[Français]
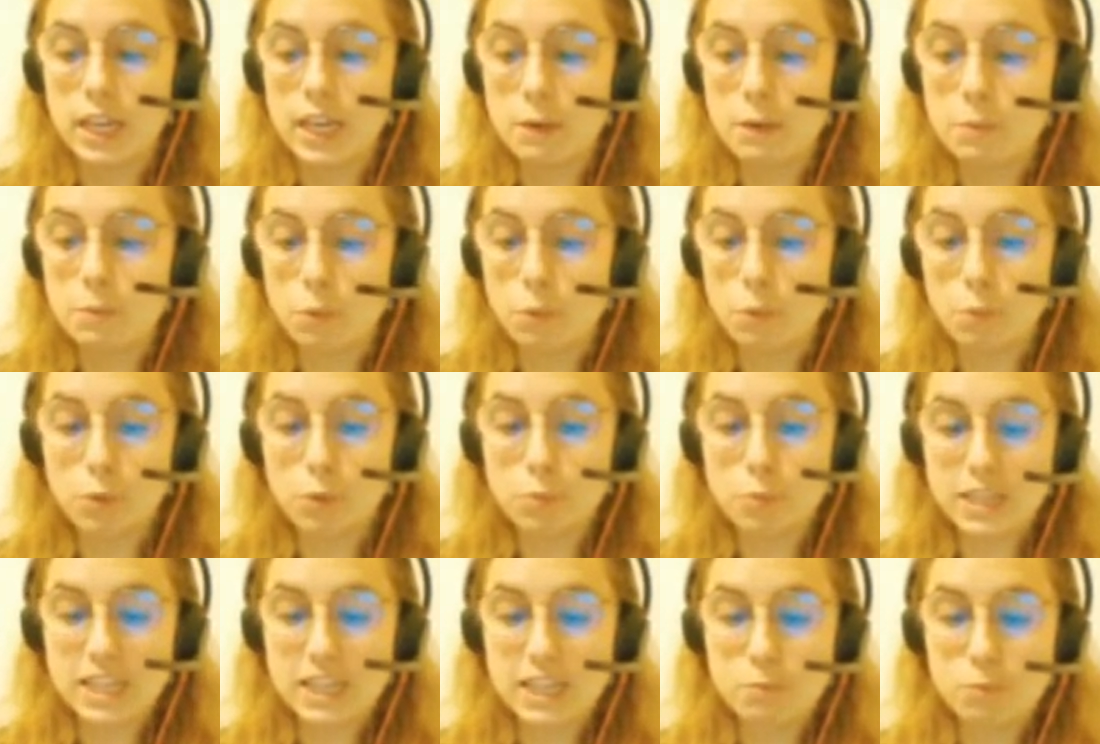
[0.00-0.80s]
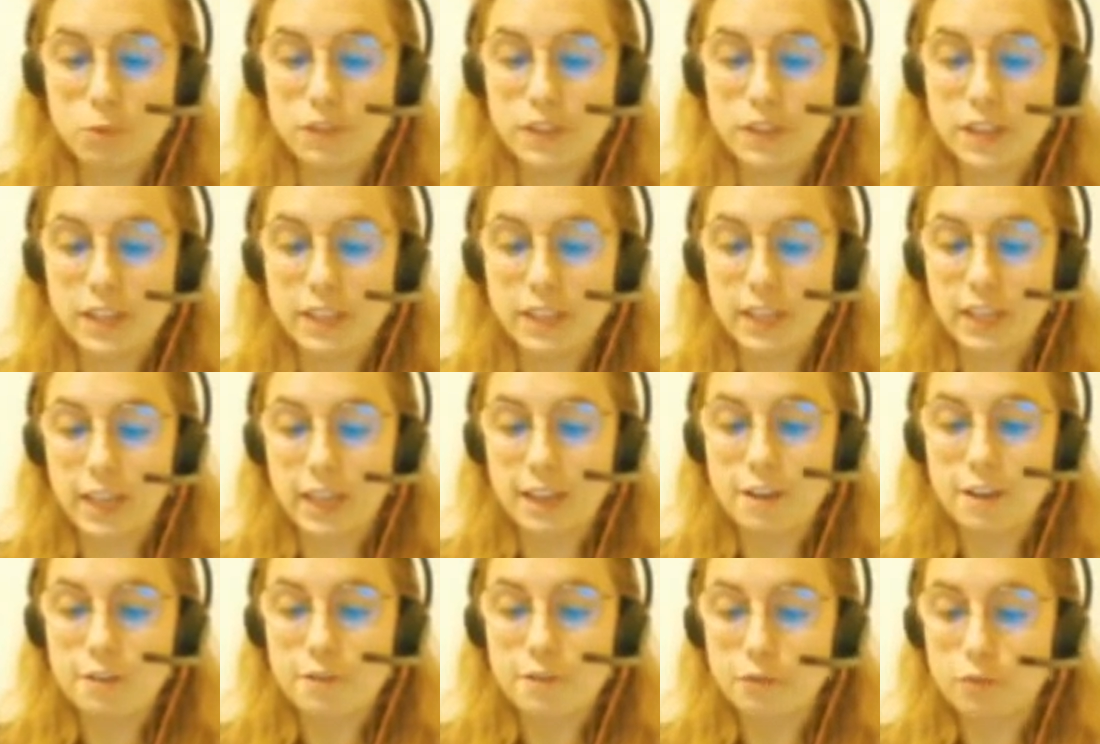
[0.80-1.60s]
ils m'ont promis qu'ils me
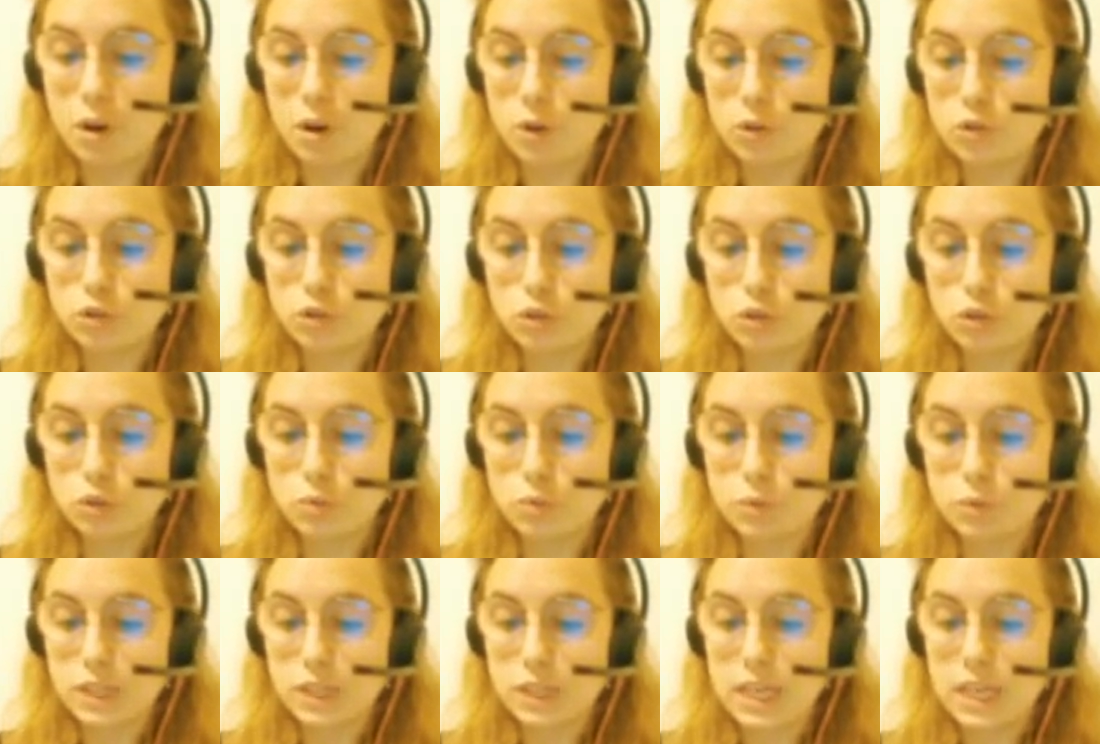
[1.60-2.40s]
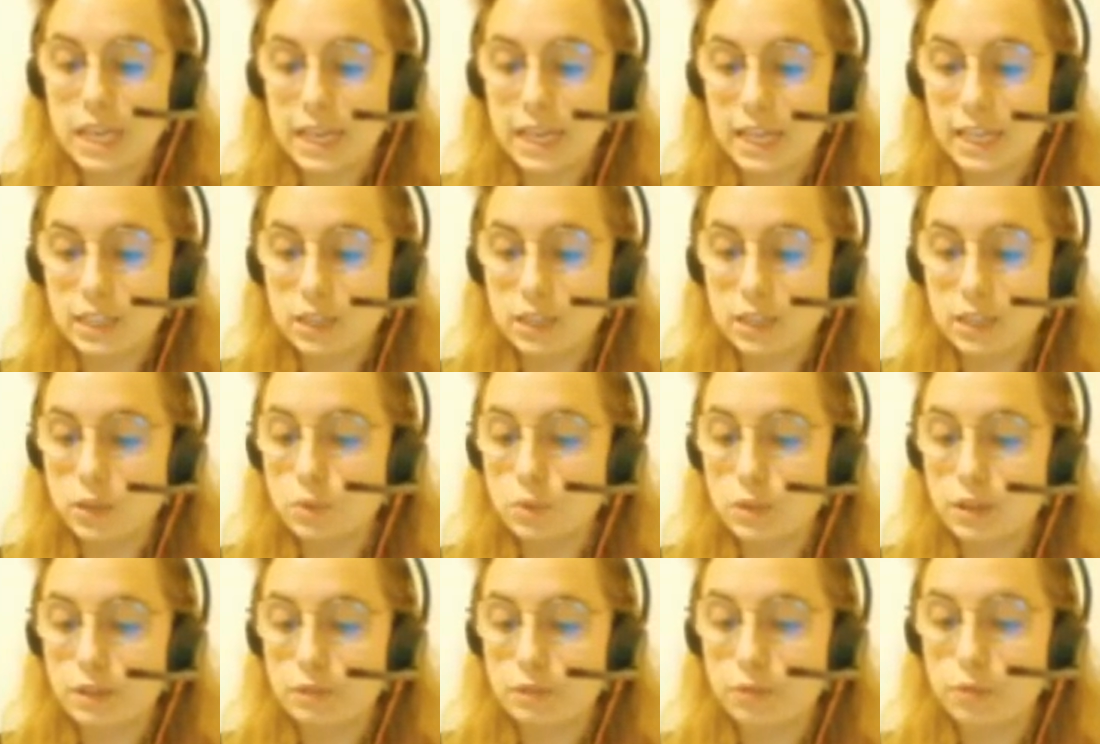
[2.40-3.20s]
viendraient voir aujourd'hui et si
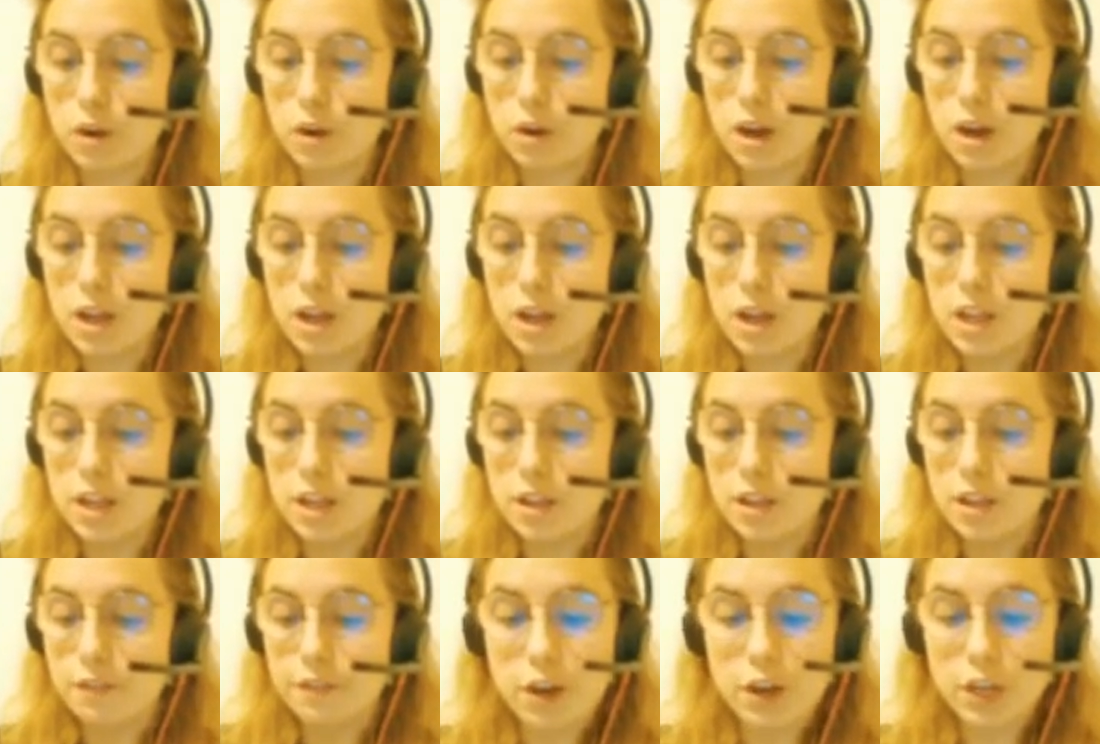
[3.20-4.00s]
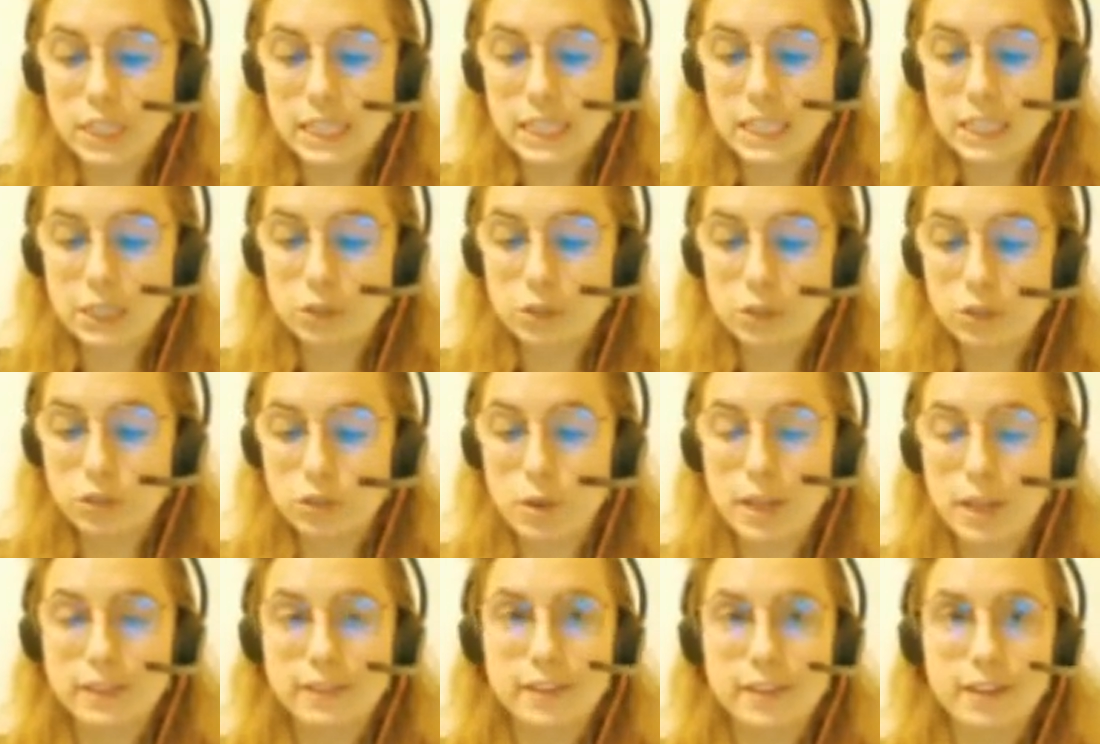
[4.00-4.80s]
tu les vois fais leur signe de
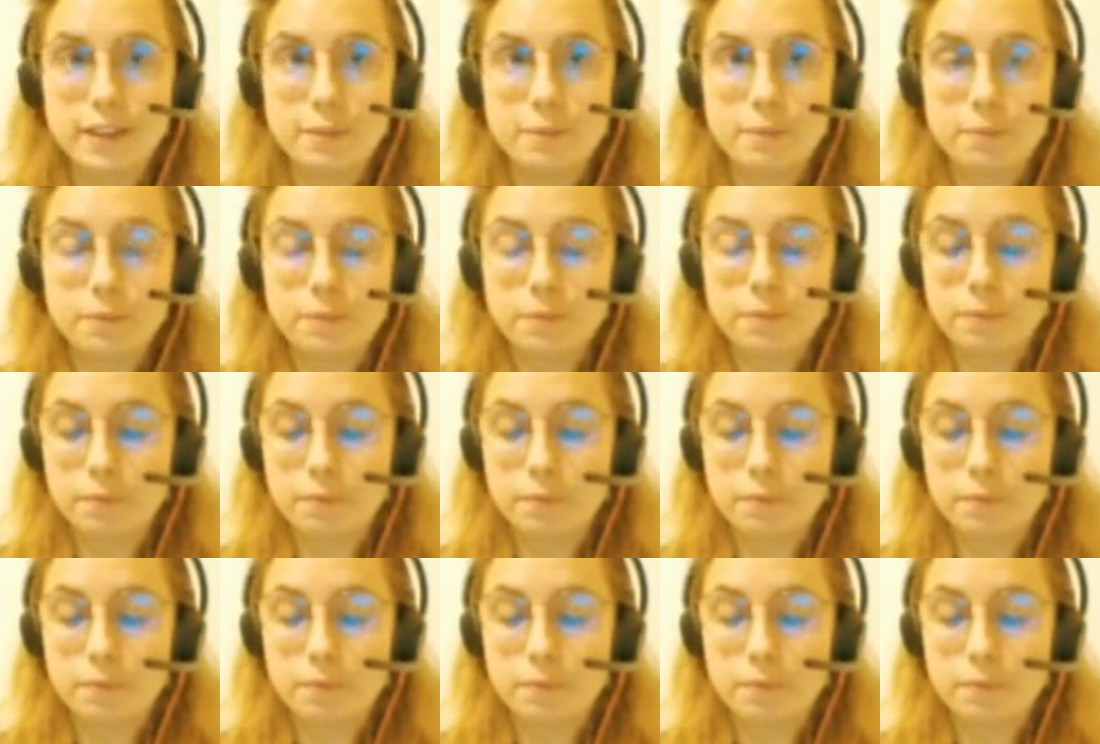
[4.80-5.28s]
se hâter